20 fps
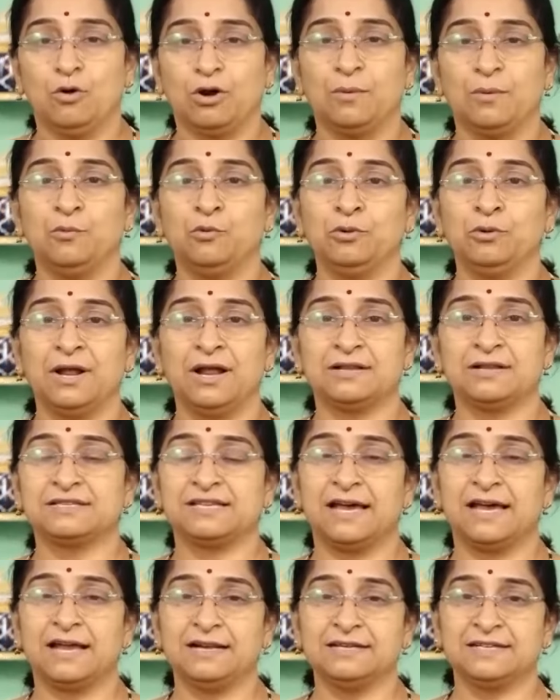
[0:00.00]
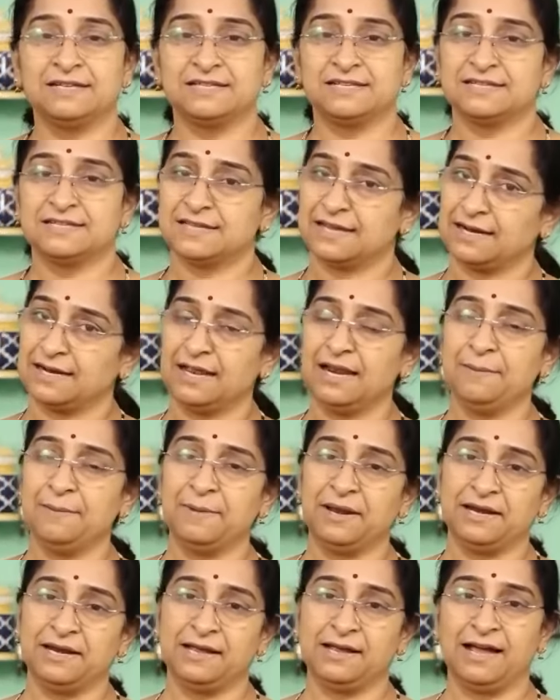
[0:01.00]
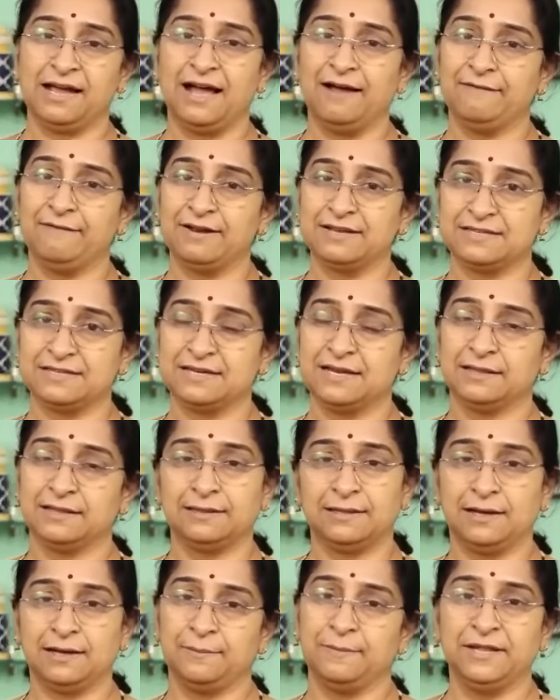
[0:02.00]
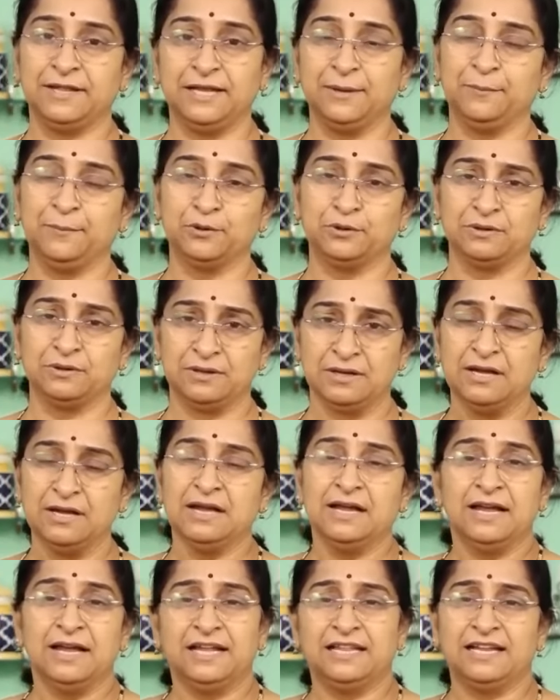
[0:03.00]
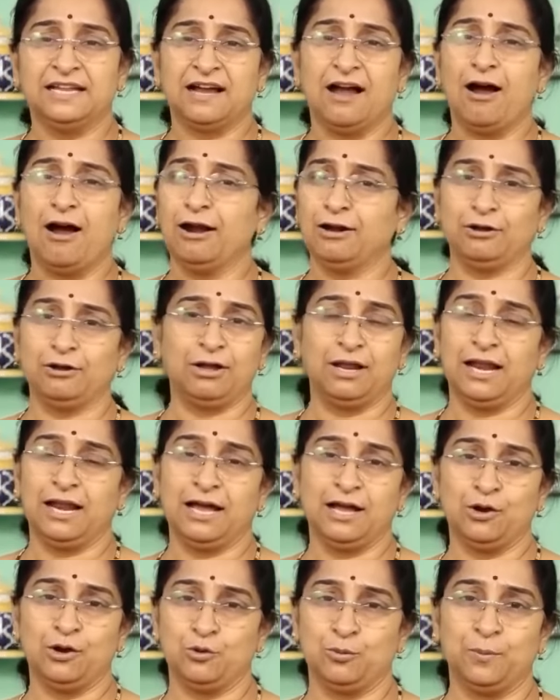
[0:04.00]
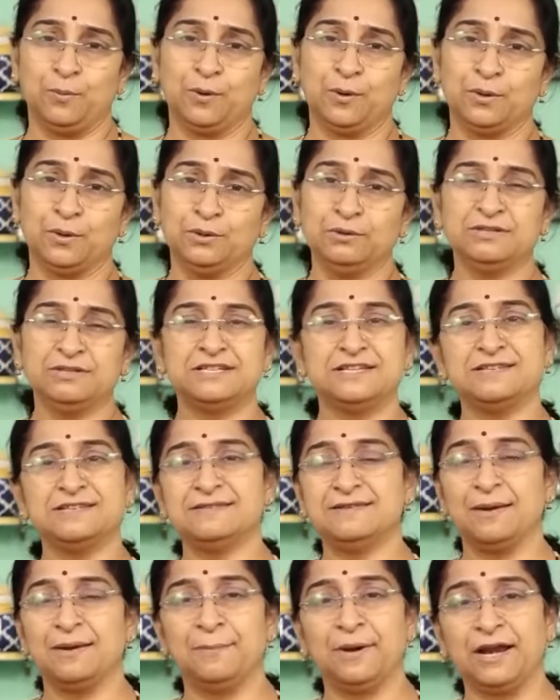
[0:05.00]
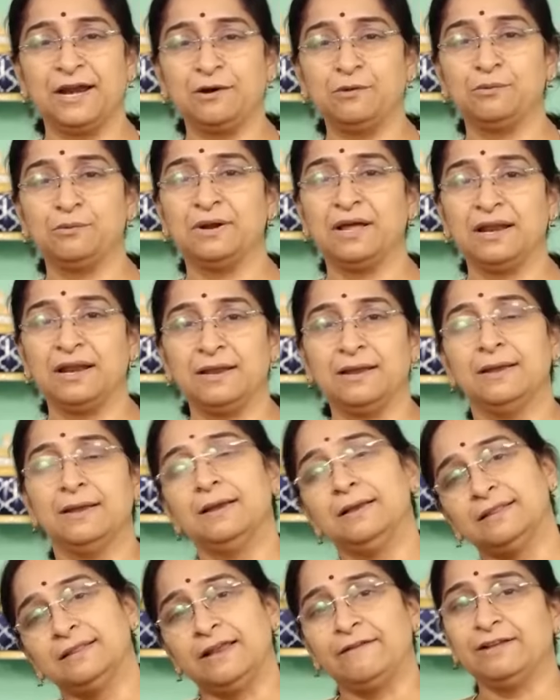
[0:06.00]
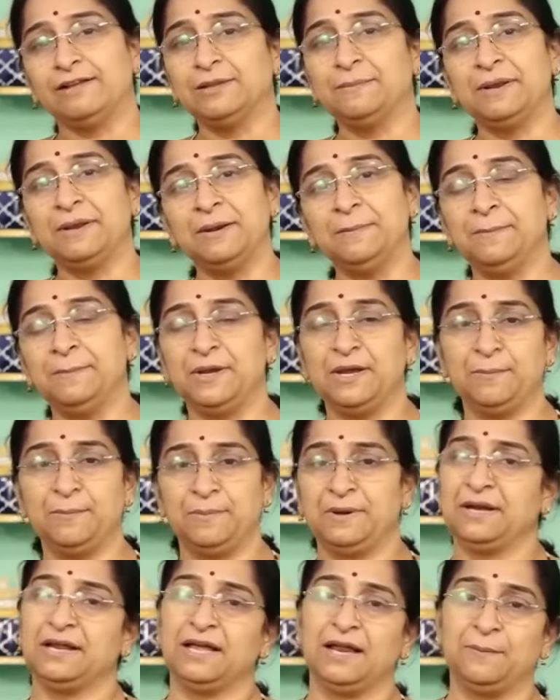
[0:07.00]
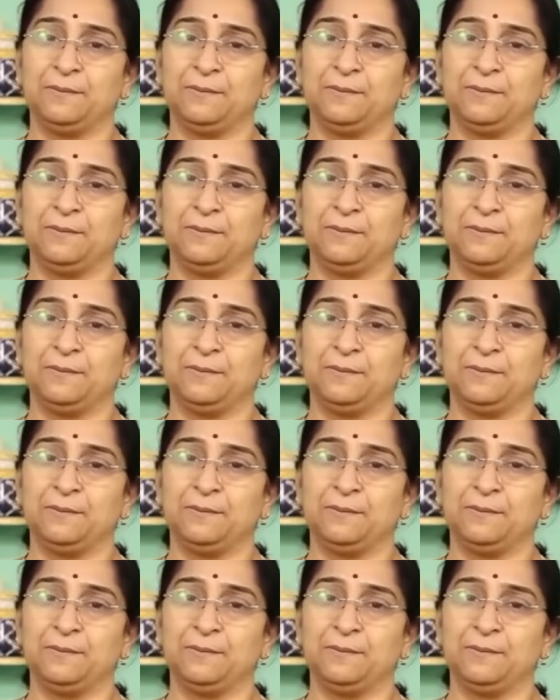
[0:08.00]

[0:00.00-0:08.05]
ఒక మూడు నాలుగు సార్లు చేసేసరికల్లా మనకి కావాల్సినంత మెదిగిపోతుంది ఇది కాటుకలాగా రుబ్బకూడదు చిన్న బరకు ఉండాలి తర్వాత మనం బియ్య పిండి